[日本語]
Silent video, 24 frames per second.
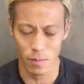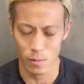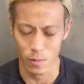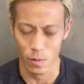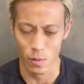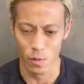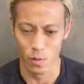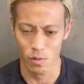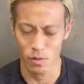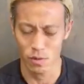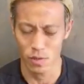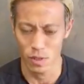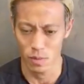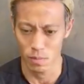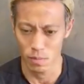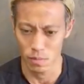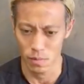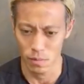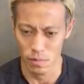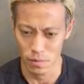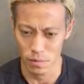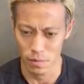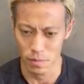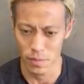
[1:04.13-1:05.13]
本人
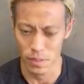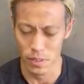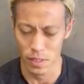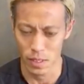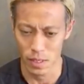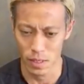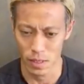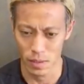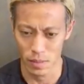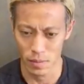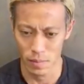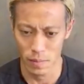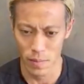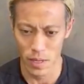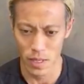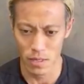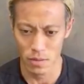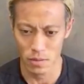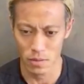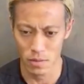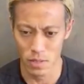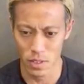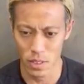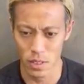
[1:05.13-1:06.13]
も含めて
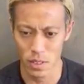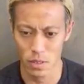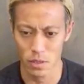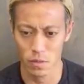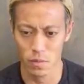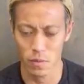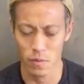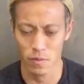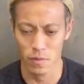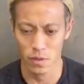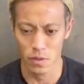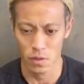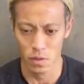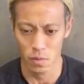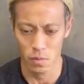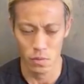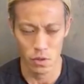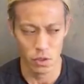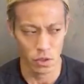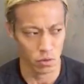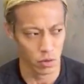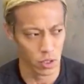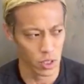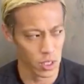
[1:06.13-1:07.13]
満足してないと思いますよ
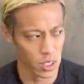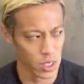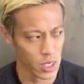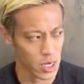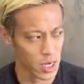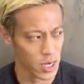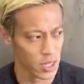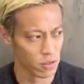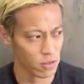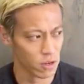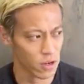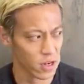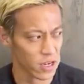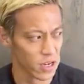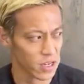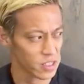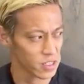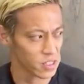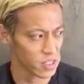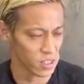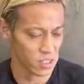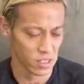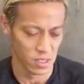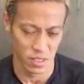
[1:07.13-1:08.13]
むしろ危機感とか
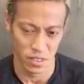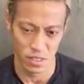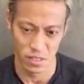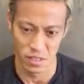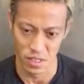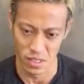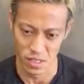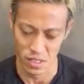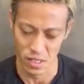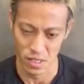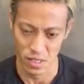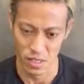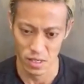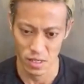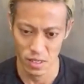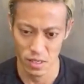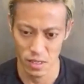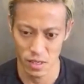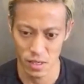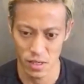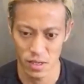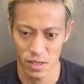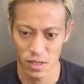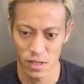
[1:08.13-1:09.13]
感じてんじゃないですかね、
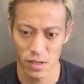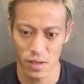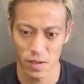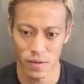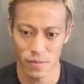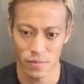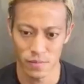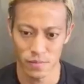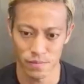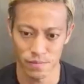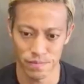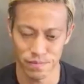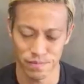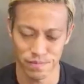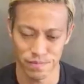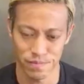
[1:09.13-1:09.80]
うん、